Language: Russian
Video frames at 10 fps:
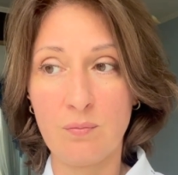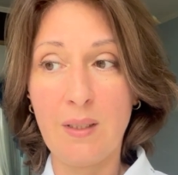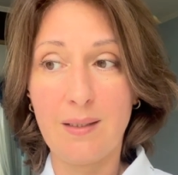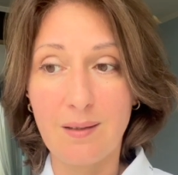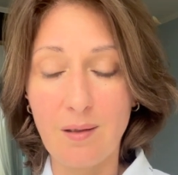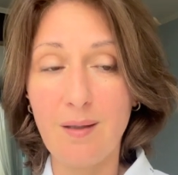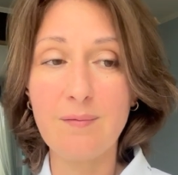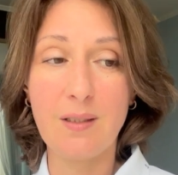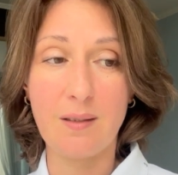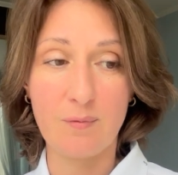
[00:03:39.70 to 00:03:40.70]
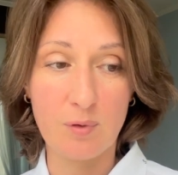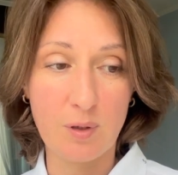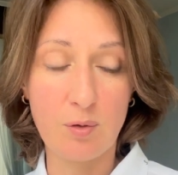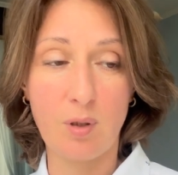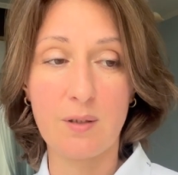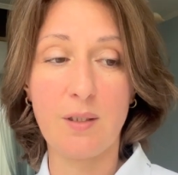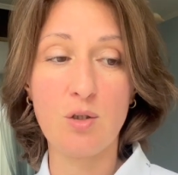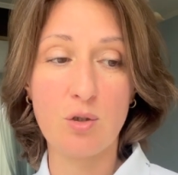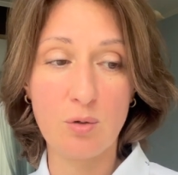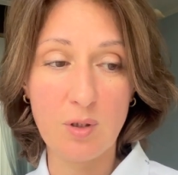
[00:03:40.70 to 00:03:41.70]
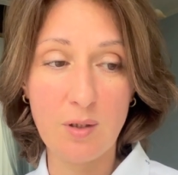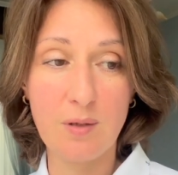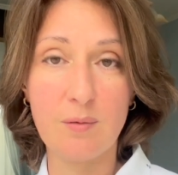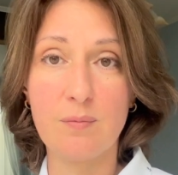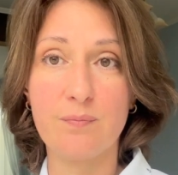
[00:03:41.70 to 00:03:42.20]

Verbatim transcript: И главное, вот я говорю, она еще и